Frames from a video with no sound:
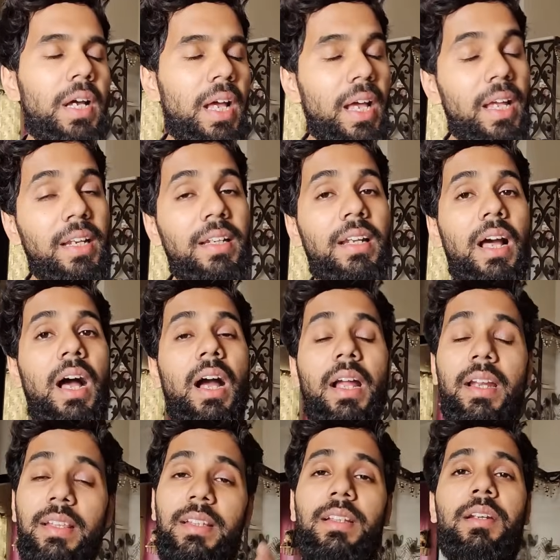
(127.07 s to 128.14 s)
অ্যান্ড
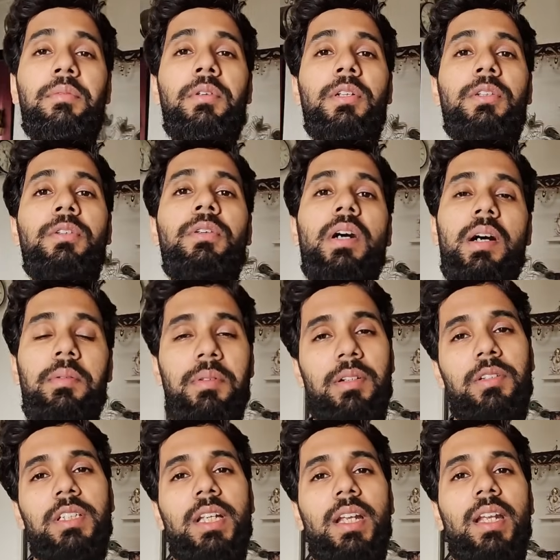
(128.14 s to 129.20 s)
আগের দিনের মতো
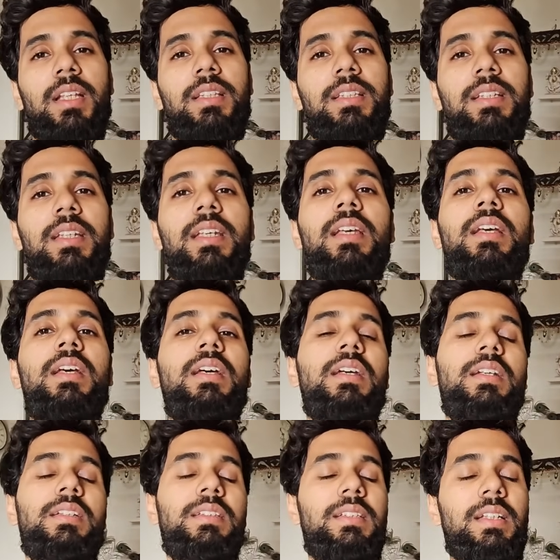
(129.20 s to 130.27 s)
আবারও জানাচ্ছি
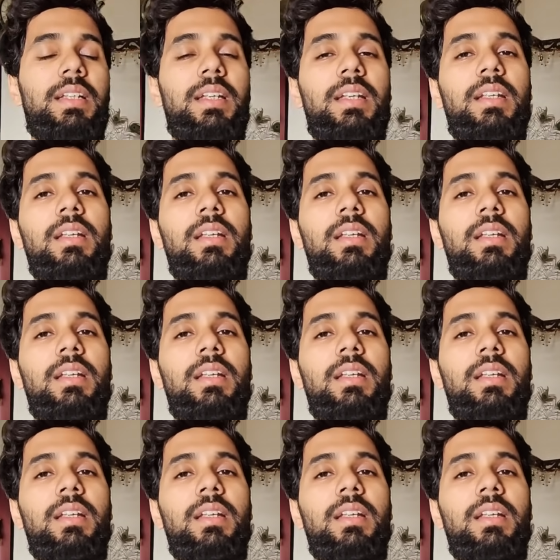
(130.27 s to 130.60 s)
যে